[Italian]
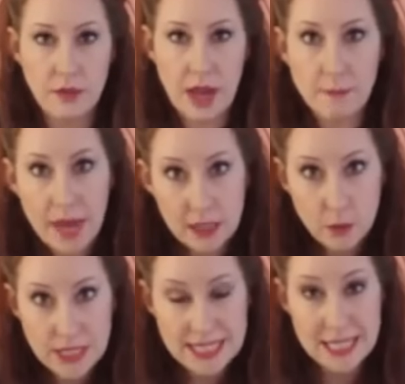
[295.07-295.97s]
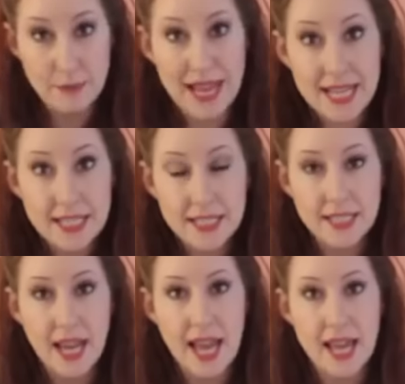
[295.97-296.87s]
bene, questo metallo si
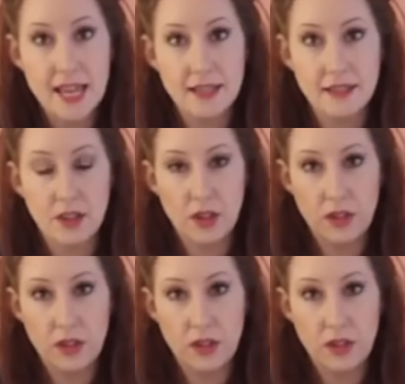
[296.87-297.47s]
dovrebbe espandere